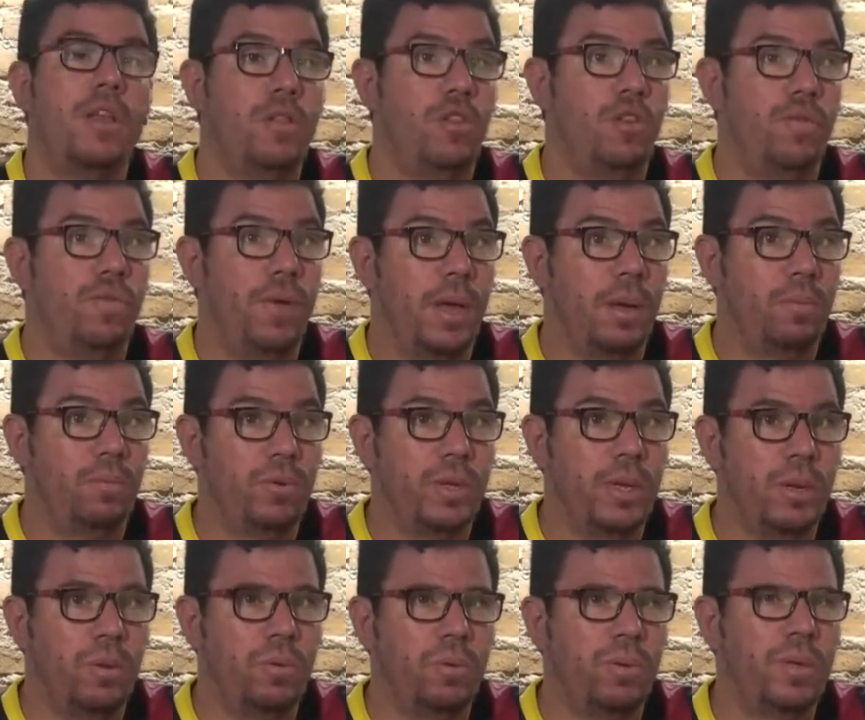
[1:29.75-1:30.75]
tivemos
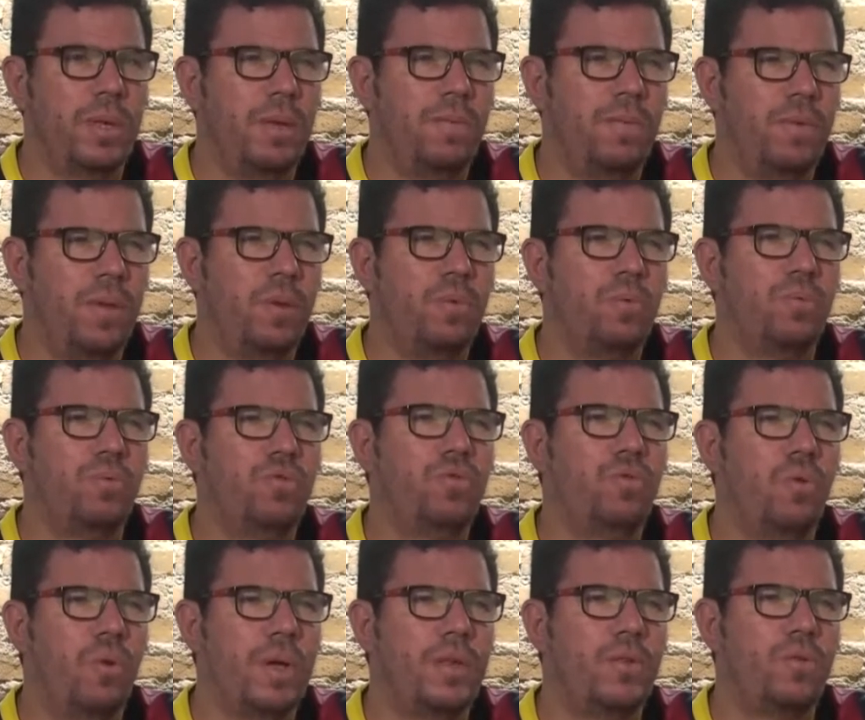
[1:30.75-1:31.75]
inclusive uns
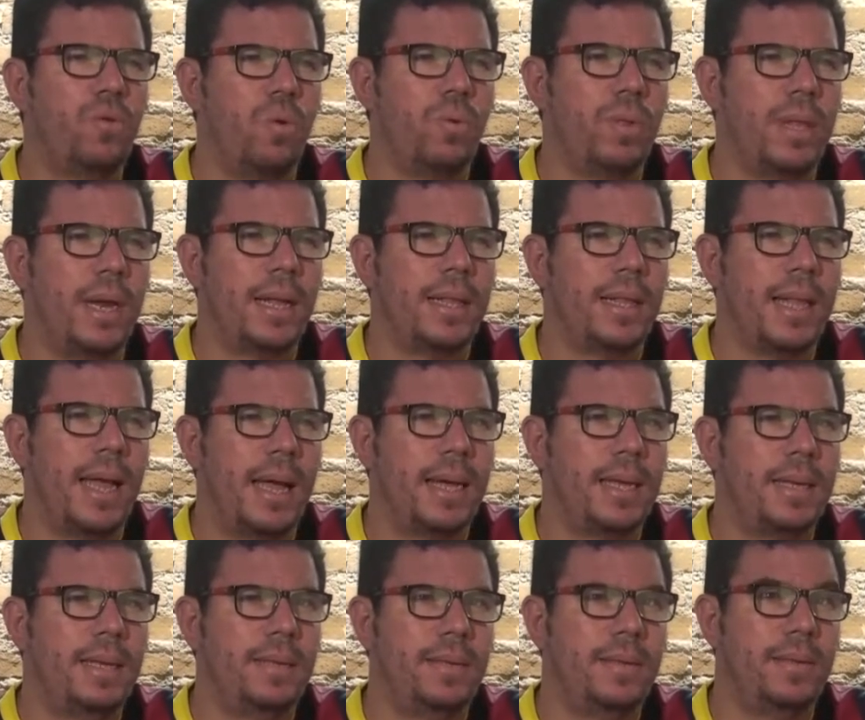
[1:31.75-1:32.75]
dois
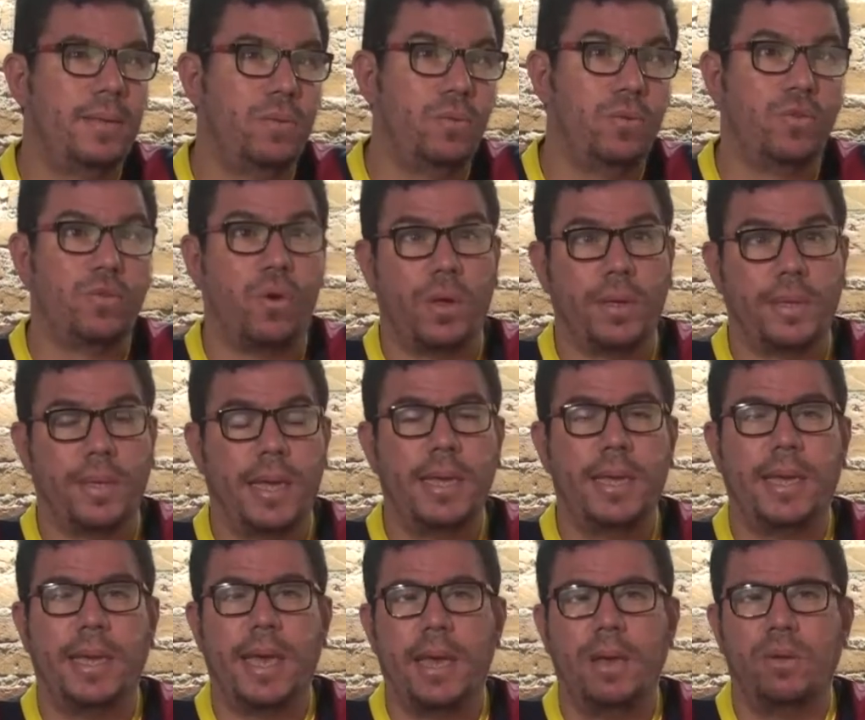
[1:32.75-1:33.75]
contra-ataques dos
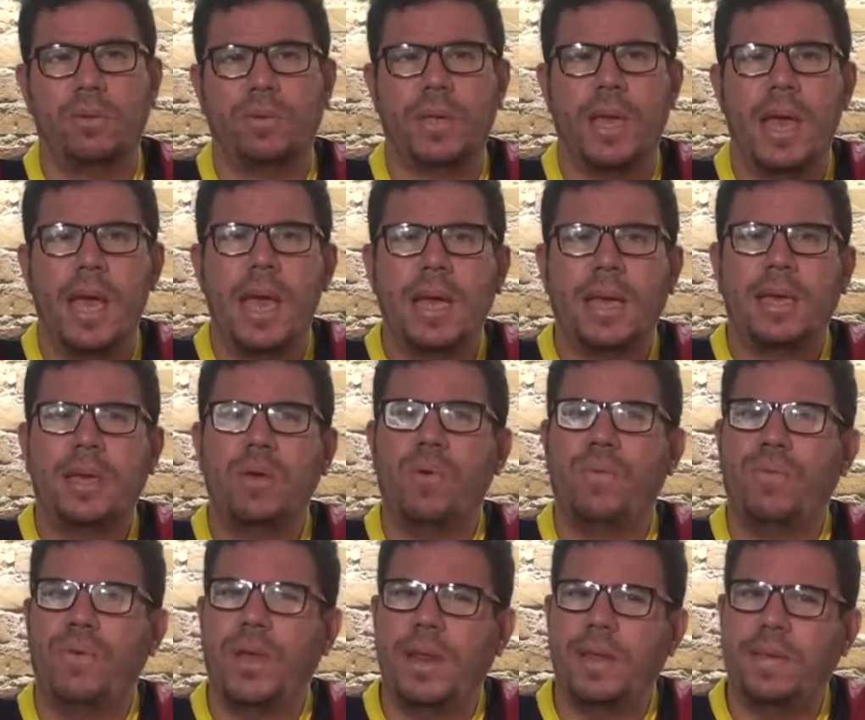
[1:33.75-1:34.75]
costarriquenhos que
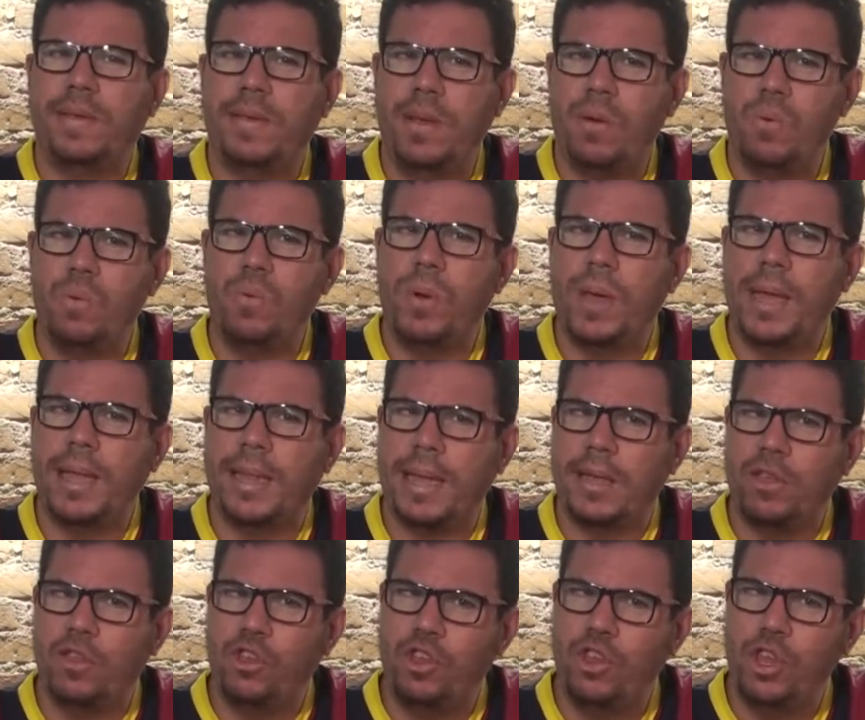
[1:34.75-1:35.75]
ofereceu um
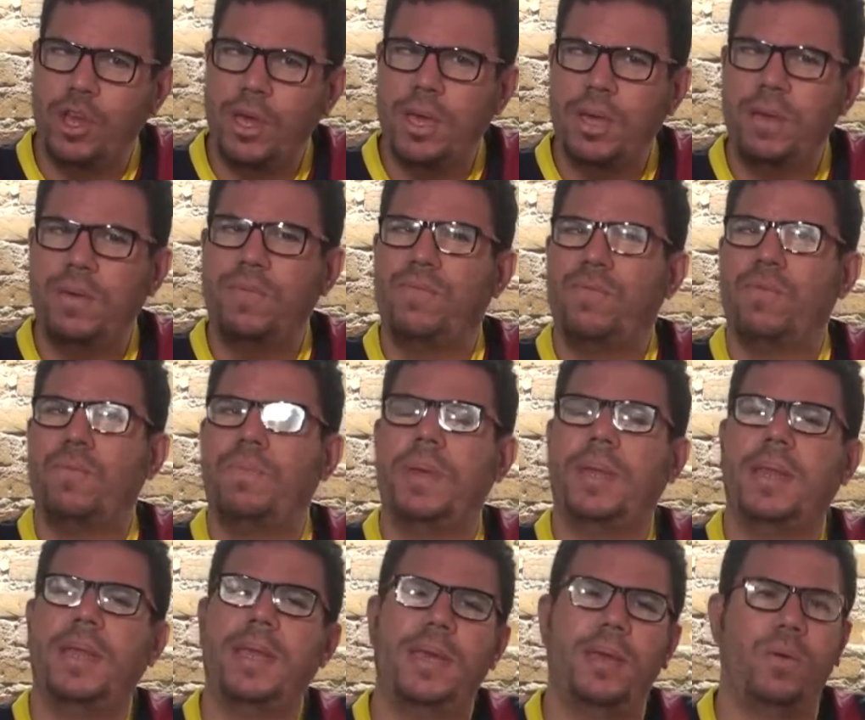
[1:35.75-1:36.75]
relativo
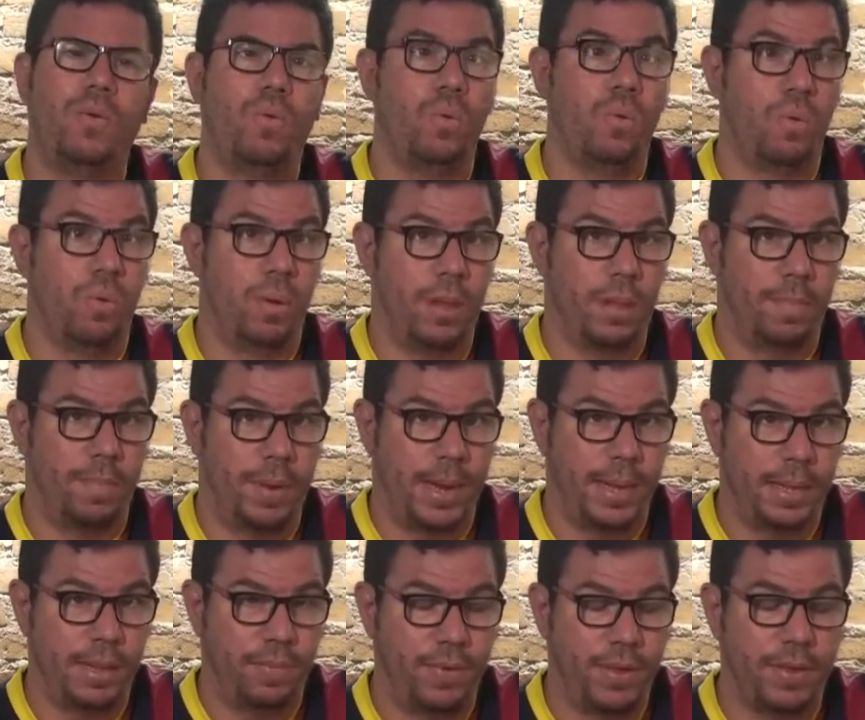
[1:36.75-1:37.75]
perigo
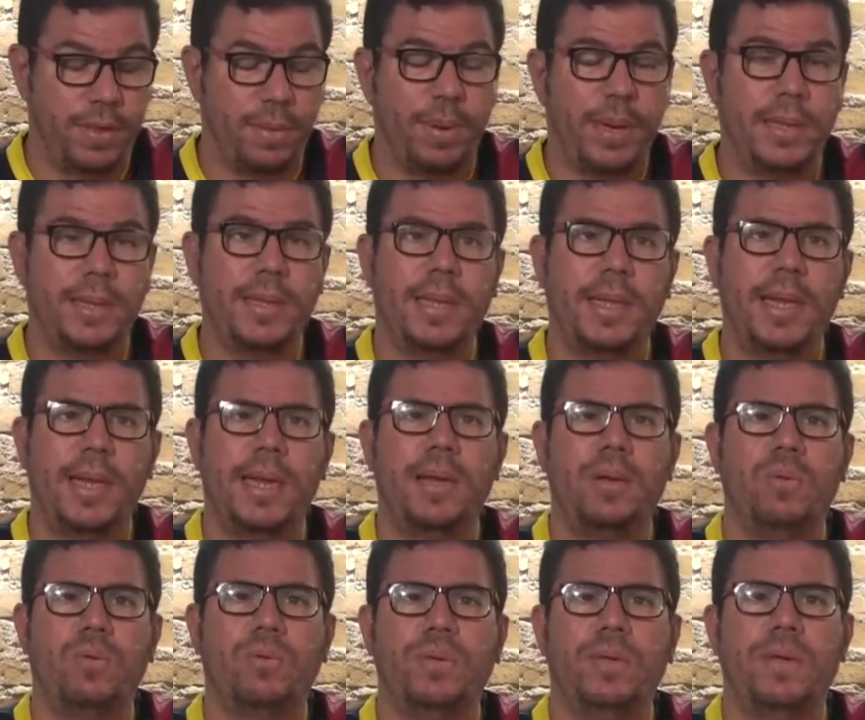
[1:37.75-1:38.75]
para a defesa brasileira,
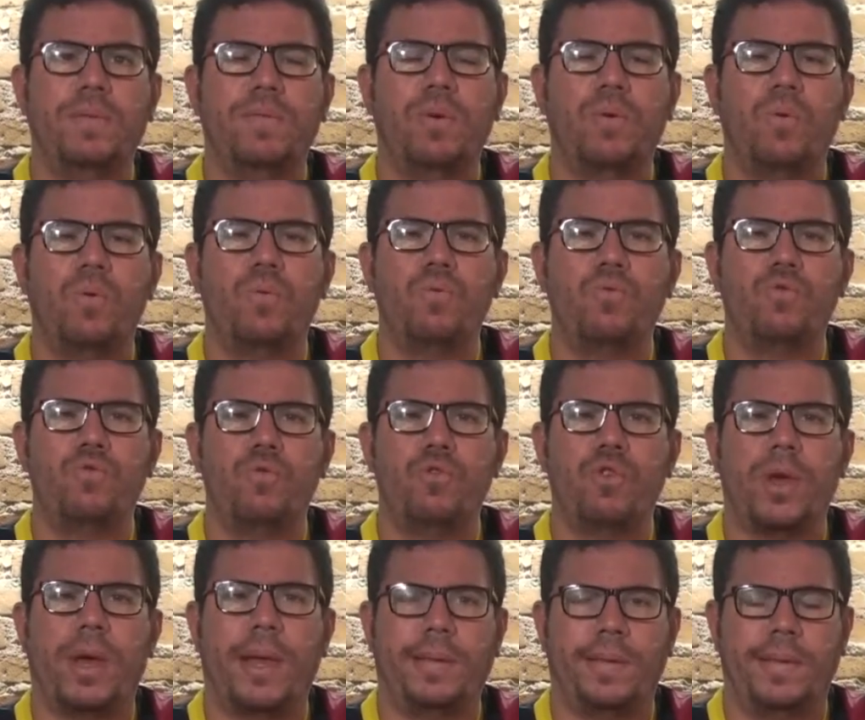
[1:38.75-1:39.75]
inclusive com um
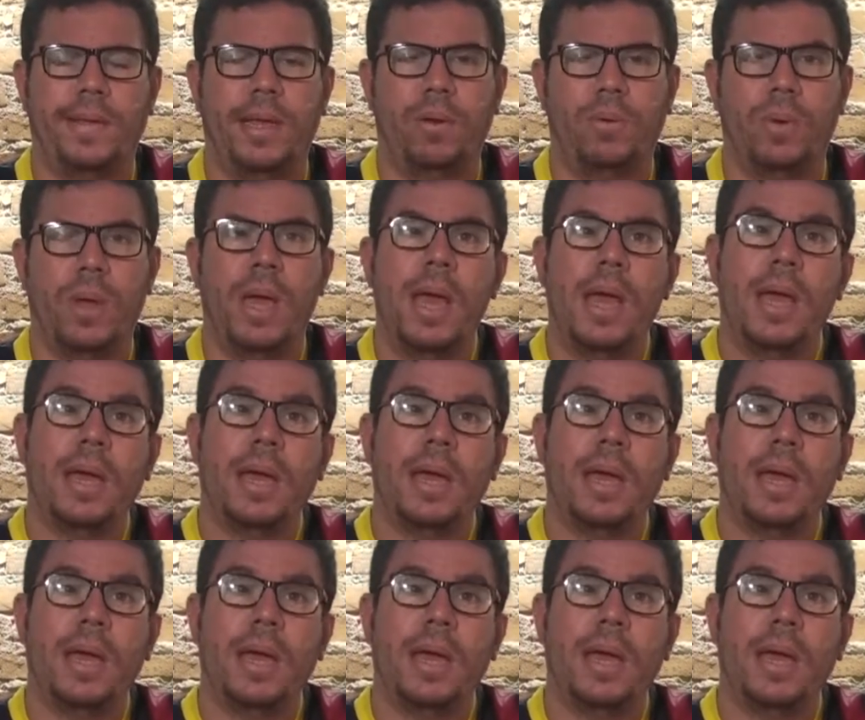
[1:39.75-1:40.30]
chute rasteiro